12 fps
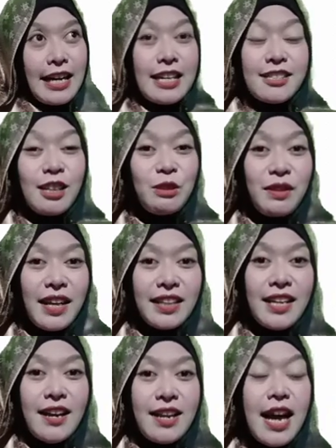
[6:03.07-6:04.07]
ada satu
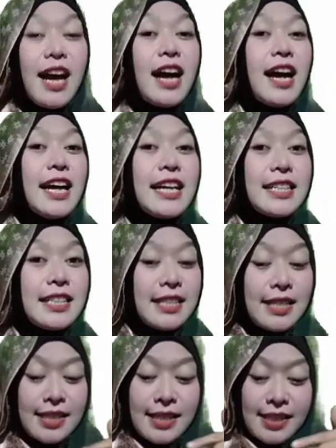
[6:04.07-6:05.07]
lagi ada
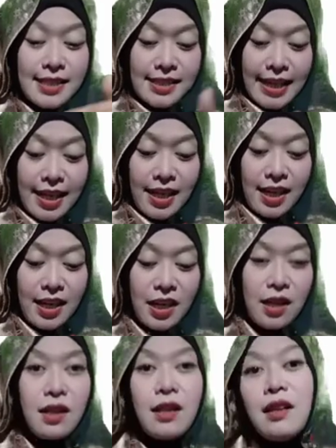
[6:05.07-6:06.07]
sel
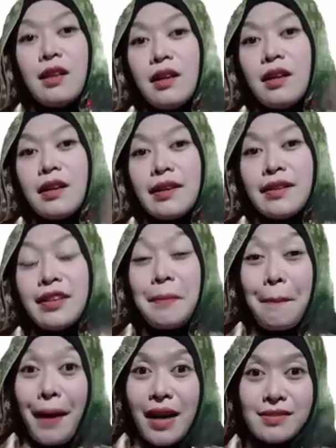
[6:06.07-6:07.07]

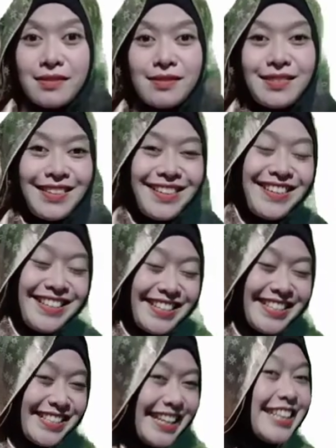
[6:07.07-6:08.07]
kipas.
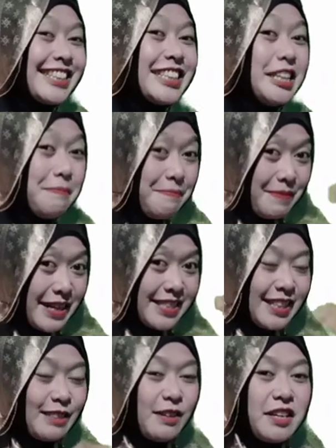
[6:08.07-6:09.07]
Nah, sel
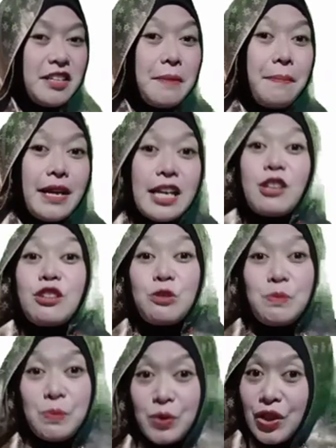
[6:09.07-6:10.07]
kipas itu adanya pada
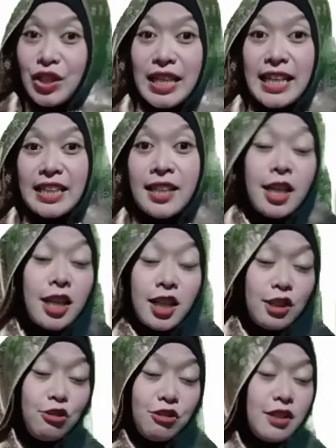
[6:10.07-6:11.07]
rumputan
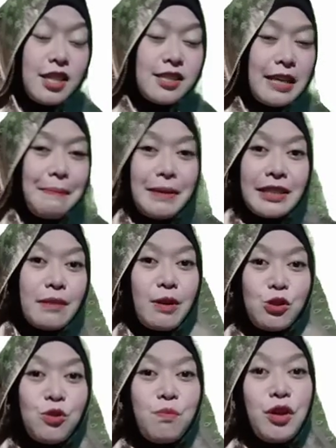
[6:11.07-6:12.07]
Itu juga sama
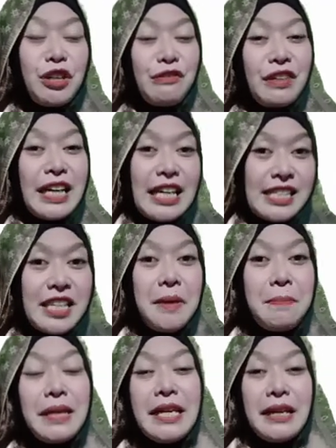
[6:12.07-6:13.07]
termasuk modifikasi
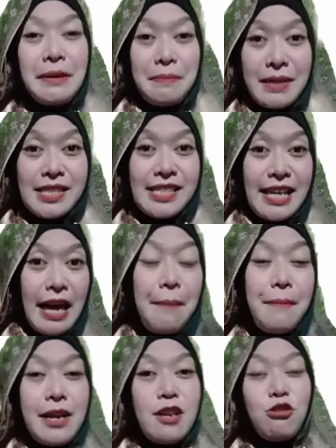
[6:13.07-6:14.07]
epidermis ya
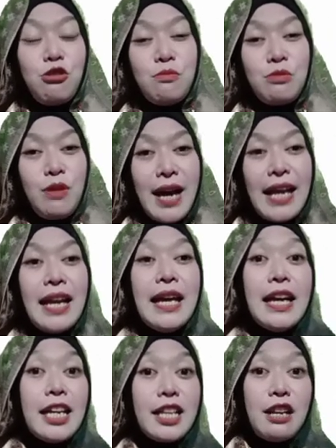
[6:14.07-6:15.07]
pada tumbuhan
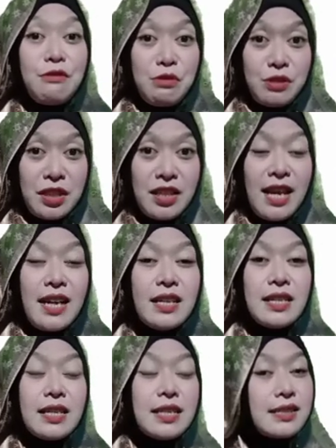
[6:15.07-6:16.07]
dan fungsinya
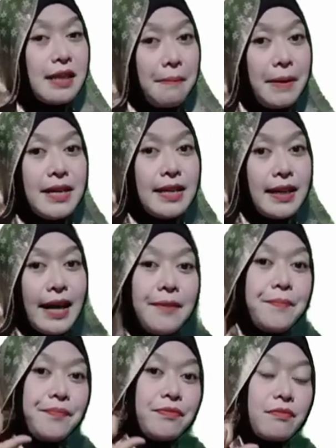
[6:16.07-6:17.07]
sama dengan
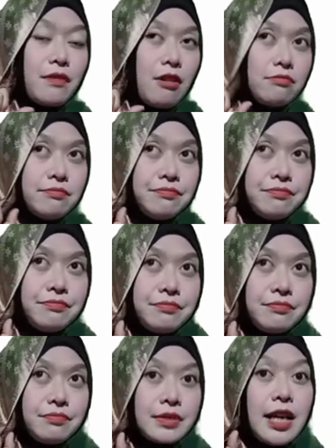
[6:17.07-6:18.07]

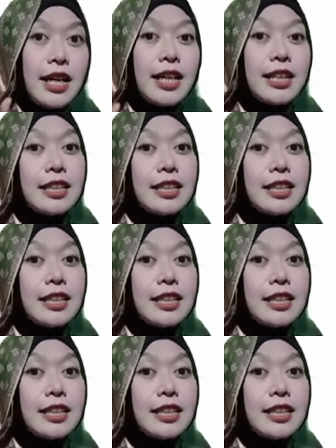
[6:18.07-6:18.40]
hmm,